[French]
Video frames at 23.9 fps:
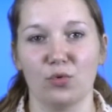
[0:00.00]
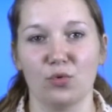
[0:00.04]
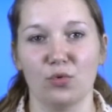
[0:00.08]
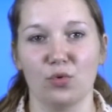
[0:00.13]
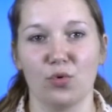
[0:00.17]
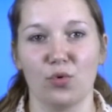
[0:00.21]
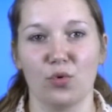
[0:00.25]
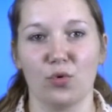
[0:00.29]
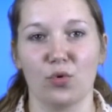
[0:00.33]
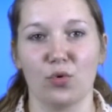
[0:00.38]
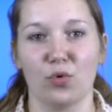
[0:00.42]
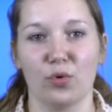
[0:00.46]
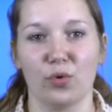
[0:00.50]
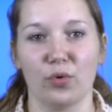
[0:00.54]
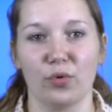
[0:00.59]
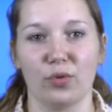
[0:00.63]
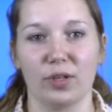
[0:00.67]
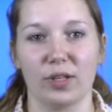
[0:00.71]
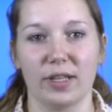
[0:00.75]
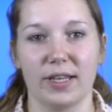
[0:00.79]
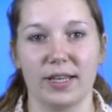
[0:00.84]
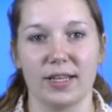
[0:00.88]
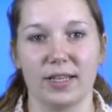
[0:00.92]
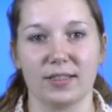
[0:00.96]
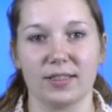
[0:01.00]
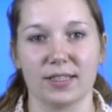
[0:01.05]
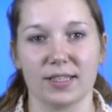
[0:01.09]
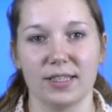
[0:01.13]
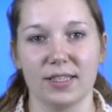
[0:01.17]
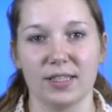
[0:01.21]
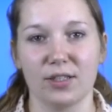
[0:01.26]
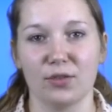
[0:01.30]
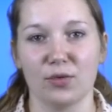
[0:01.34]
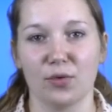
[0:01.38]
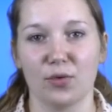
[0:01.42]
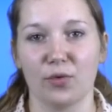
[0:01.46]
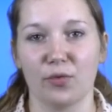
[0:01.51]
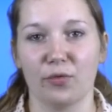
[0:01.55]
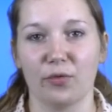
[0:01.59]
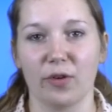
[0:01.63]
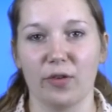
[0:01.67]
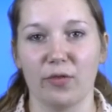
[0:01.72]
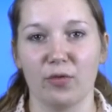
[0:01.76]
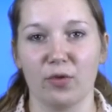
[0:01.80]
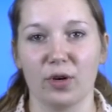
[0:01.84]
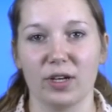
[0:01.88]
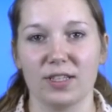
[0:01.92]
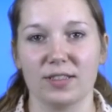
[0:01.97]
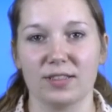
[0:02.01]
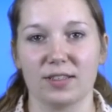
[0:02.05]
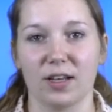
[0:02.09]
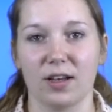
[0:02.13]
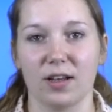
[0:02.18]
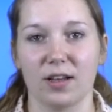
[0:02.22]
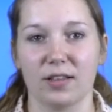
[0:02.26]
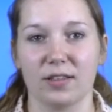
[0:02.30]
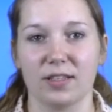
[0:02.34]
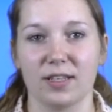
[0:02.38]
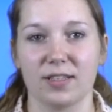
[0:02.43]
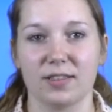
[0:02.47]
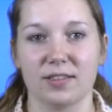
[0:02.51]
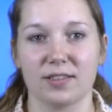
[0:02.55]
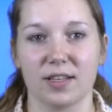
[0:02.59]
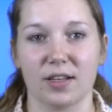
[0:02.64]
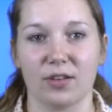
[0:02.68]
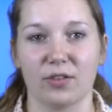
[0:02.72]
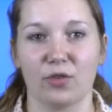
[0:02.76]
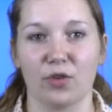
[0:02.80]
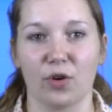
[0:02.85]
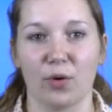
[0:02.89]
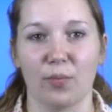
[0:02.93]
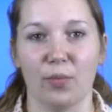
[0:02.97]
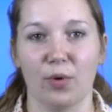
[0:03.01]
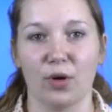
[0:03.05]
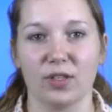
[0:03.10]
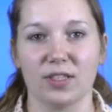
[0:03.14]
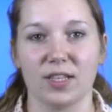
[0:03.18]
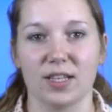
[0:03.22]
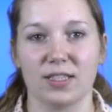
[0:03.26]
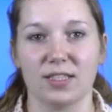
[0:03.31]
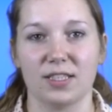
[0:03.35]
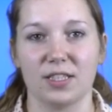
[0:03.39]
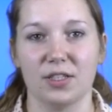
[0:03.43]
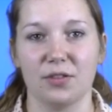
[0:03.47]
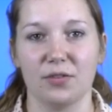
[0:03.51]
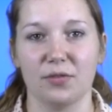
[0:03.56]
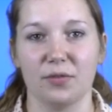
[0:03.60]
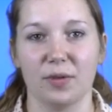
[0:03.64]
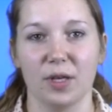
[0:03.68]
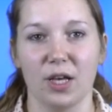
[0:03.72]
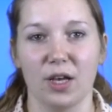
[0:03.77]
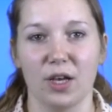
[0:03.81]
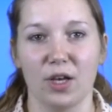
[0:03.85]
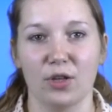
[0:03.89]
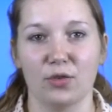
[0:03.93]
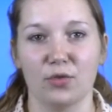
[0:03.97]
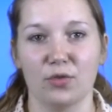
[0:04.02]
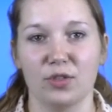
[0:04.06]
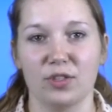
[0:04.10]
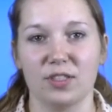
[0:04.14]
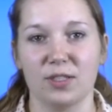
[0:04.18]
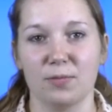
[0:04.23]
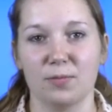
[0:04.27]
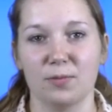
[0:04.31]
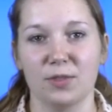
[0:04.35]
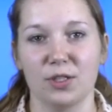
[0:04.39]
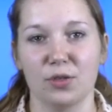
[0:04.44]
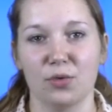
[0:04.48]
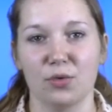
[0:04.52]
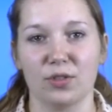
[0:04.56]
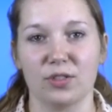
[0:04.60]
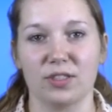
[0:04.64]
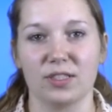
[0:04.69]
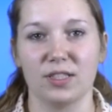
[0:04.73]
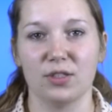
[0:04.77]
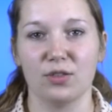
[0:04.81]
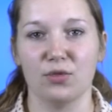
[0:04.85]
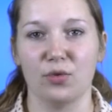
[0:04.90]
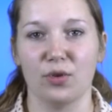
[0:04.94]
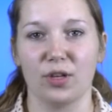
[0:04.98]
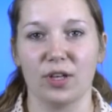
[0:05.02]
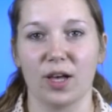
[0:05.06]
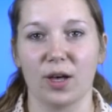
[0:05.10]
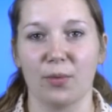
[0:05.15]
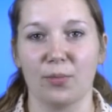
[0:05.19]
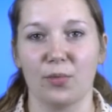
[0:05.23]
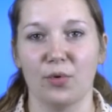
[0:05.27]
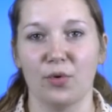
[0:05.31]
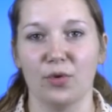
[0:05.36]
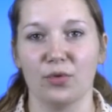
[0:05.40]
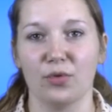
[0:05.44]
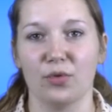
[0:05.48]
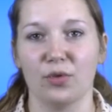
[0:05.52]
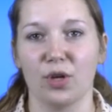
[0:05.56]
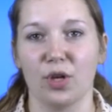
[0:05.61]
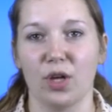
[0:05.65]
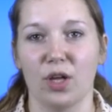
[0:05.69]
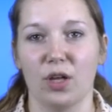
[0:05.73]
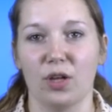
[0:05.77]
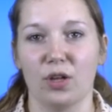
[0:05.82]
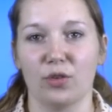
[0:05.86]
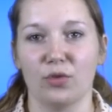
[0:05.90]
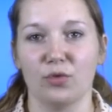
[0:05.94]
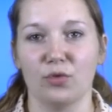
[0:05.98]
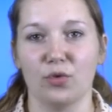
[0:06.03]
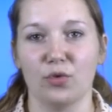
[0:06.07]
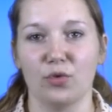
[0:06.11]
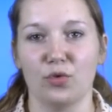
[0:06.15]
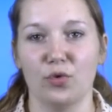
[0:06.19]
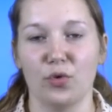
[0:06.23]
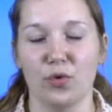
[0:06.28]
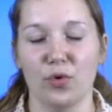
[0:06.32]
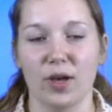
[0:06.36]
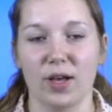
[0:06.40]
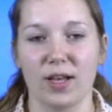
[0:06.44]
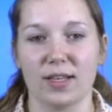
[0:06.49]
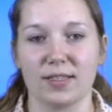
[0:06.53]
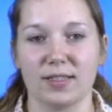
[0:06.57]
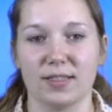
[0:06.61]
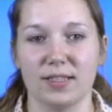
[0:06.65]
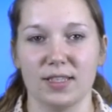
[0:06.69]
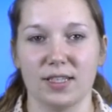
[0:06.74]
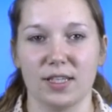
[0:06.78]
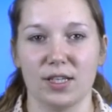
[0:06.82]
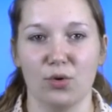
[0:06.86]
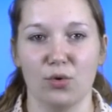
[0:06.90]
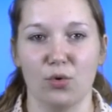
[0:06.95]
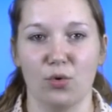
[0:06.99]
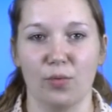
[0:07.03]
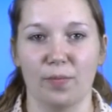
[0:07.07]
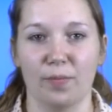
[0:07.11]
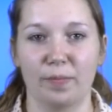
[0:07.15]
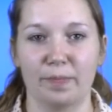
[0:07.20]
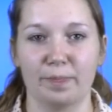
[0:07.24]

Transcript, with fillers: ou locaux électriques, on favorisera un extincteur portatif de type dioxyde de carbone de 2 à 6 kg.